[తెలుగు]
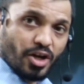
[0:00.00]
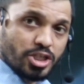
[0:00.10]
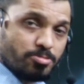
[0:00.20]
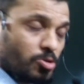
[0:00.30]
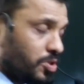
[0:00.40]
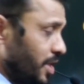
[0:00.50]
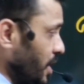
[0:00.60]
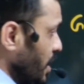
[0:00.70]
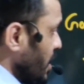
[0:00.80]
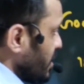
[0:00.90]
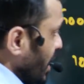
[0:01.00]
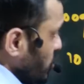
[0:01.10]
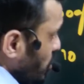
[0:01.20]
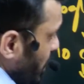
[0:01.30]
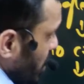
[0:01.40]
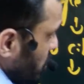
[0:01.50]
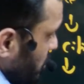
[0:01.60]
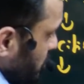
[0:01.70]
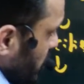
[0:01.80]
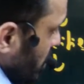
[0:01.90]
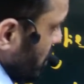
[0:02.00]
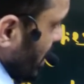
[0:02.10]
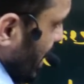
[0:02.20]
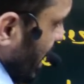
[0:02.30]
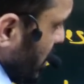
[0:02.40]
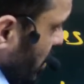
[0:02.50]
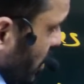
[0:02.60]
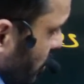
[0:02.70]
అవకాశం ఉంటుంది దాంతోపాటు ఈ యొక్క లైక్